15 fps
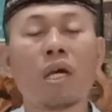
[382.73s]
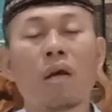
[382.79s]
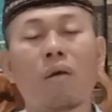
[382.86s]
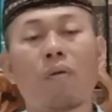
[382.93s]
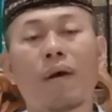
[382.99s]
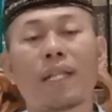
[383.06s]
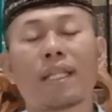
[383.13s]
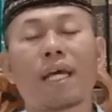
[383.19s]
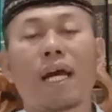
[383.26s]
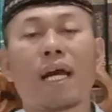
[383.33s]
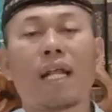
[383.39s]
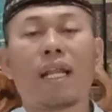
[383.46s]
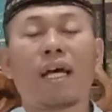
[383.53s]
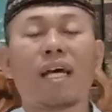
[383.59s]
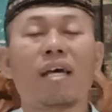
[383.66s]
wa
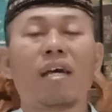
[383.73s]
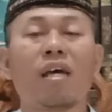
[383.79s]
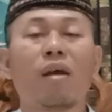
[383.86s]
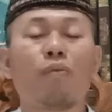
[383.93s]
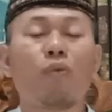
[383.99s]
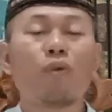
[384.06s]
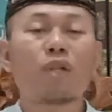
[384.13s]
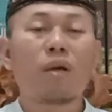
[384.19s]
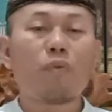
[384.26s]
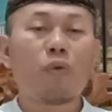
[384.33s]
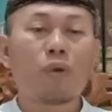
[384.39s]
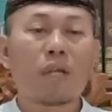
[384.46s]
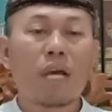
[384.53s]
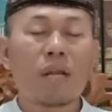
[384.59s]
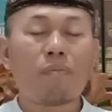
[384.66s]
taala.
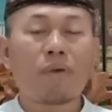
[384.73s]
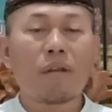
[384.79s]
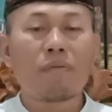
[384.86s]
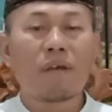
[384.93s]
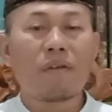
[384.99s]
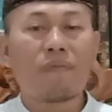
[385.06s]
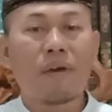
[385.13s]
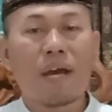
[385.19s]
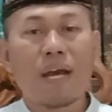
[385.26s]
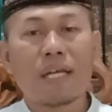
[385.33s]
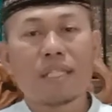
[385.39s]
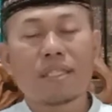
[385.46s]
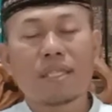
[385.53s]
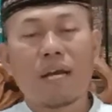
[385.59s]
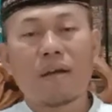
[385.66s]
Mudah-mudahan
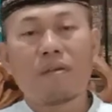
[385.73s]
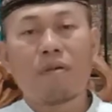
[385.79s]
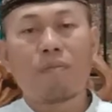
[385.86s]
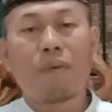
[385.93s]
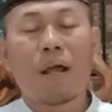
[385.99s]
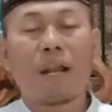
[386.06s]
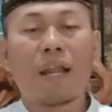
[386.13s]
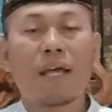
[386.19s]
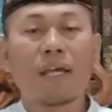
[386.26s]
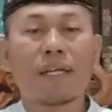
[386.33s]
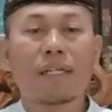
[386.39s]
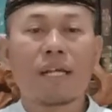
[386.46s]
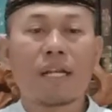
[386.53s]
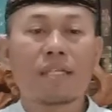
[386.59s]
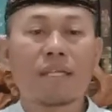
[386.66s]
bermanfaat. Jangan lupa
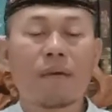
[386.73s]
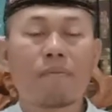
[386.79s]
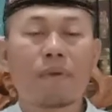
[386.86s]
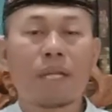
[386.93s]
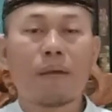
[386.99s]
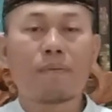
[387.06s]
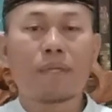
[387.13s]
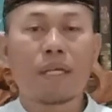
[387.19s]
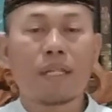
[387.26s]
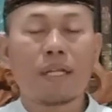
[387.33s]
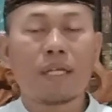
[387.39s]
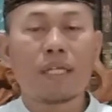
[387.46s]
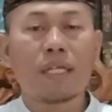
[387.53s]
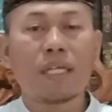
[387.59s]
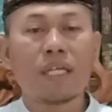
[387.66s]
like dan subscribe
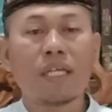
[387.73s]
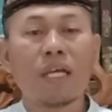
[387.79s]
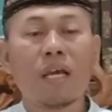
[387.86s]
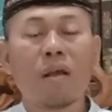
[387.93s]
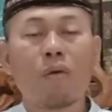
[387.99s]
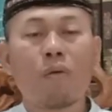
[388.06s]
channel ini.